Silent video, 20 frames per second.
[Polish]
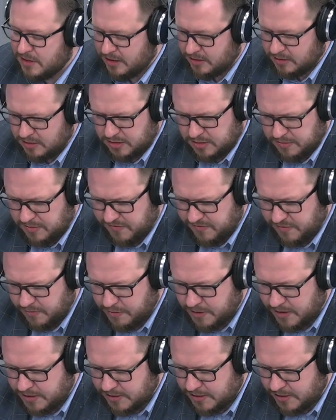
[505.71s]
Tak to sobie
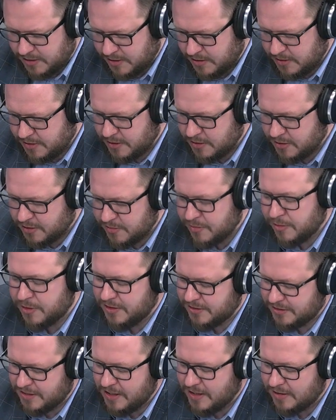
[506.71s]
wyobraża Grzegorz
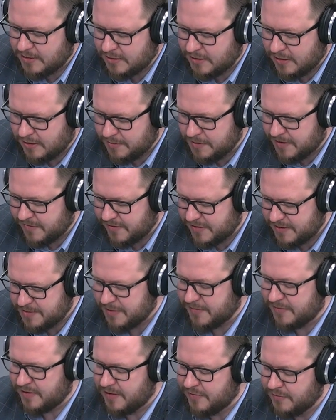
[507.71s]
Smoliński, kandydat Prawa i
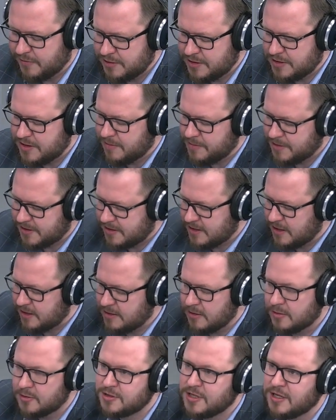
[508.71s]
Sprawiedliwości na
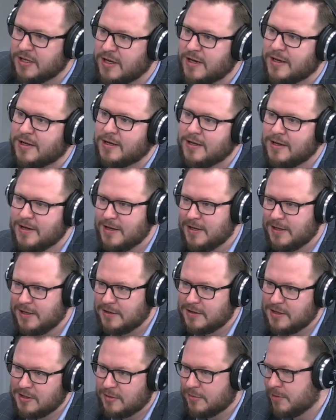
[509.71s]
prezydenta Olsztyna, ale
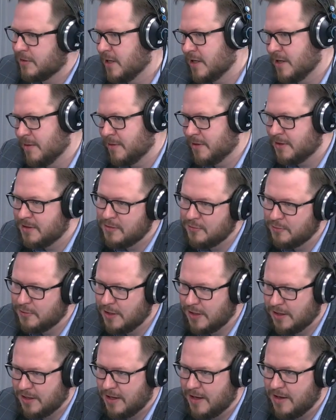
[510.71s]
jednego pytania pan nie
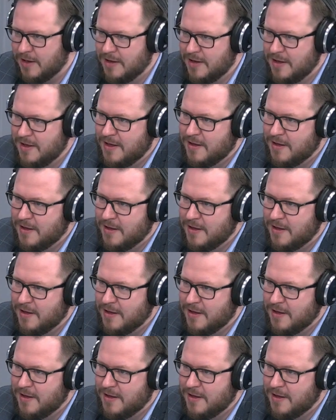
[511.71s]
uniknie,